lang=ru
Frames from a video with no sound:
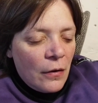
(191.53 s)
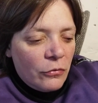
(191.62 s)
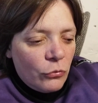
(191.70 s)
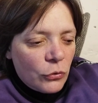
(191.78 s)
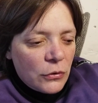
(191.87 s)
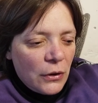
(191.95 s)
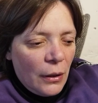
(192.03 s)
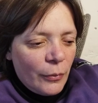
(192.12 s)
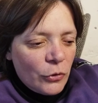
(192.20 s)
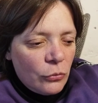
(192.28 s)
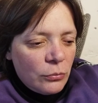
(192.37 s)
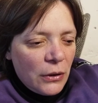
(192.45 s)
Вот, а
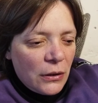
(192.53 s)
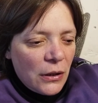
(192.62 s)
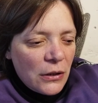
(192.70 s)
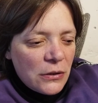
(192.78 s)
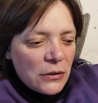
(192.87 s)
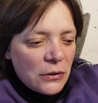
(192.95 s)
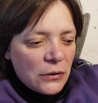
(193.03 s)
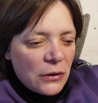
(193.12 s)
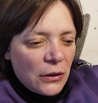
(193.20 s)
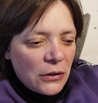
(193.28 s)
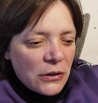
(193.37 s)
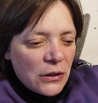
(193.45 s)
потом так раз,
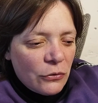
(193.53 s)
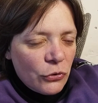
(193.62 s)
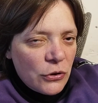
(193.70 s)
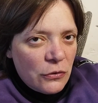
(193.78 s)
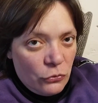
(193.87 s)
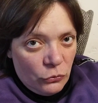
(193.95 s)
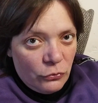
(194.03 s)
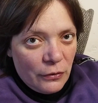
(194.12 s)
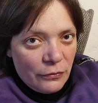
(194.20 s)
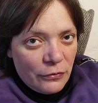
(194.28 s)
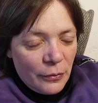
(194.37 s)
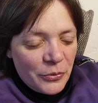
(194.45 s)
так ни с того ни с сего, ну,
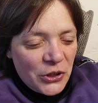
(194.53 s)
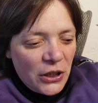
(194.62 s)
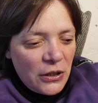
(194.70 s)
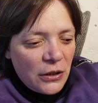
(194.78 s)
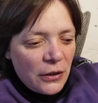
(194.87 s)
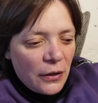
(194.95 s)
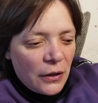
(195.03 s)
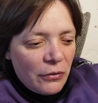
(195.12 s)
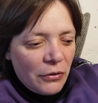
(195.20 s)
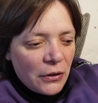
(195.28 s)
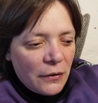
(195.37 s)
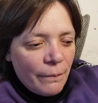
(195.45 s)
в, в общении,
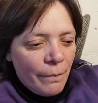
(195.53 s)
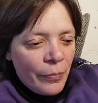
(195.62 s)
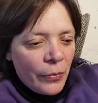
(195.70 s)
говорит,